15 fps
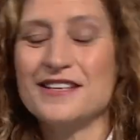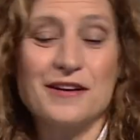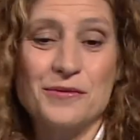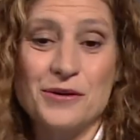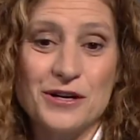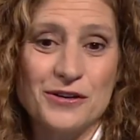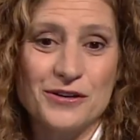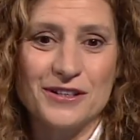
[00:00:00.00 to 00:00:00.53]
que
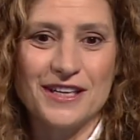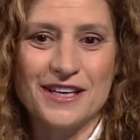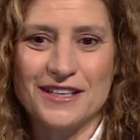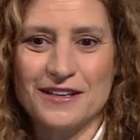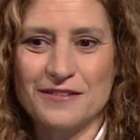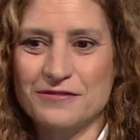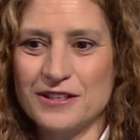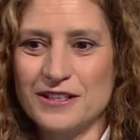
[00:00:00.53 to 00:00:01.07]
bueno,
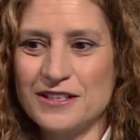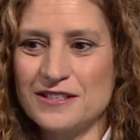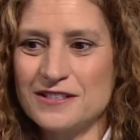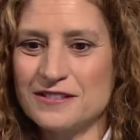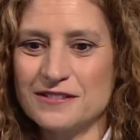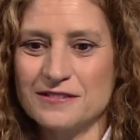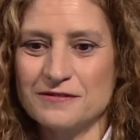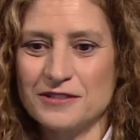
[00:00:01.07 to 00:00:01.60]
nada,
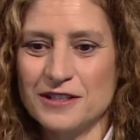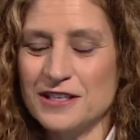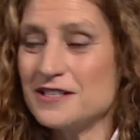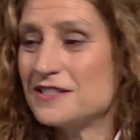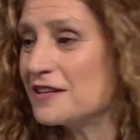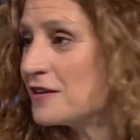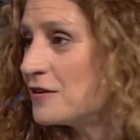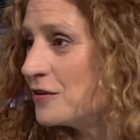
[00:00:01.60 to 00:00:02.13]
feliz,
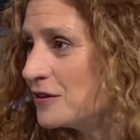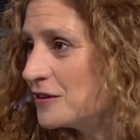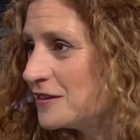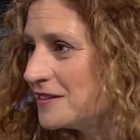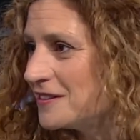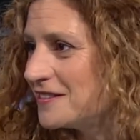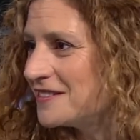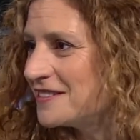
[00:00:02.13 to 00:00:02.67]
felices con,
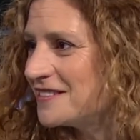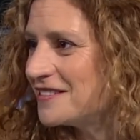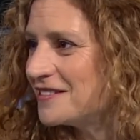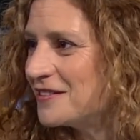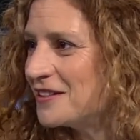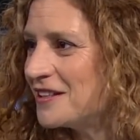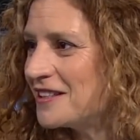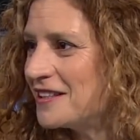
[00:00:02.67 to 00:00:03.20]

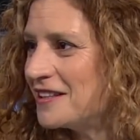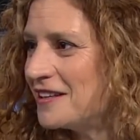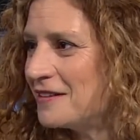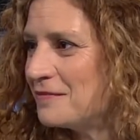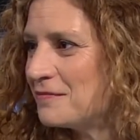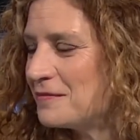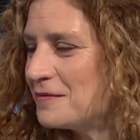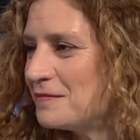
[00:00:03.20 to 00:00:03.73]
este
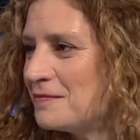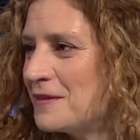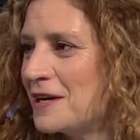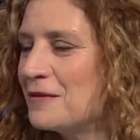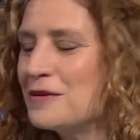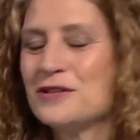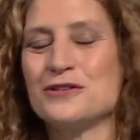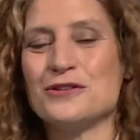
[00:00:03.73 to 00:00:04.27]

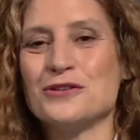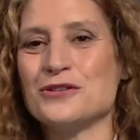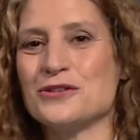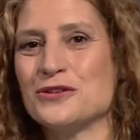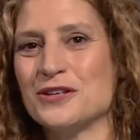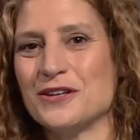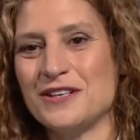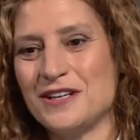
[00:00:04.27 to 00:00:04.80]

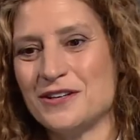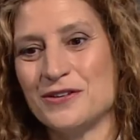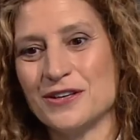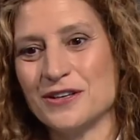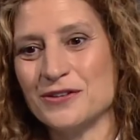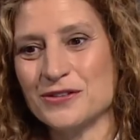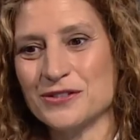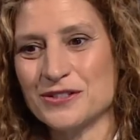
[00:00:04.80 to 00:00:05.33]
maravilloso hijo
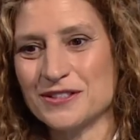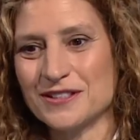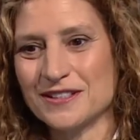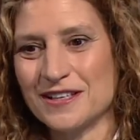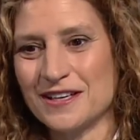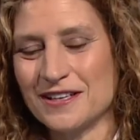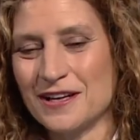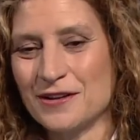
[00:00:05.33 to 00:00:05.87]
que nos
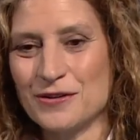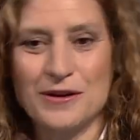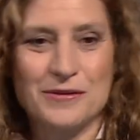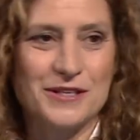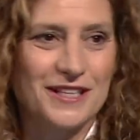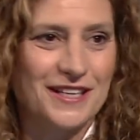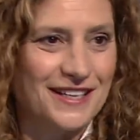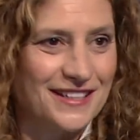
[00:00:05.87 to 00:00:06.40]
ha dado la vida.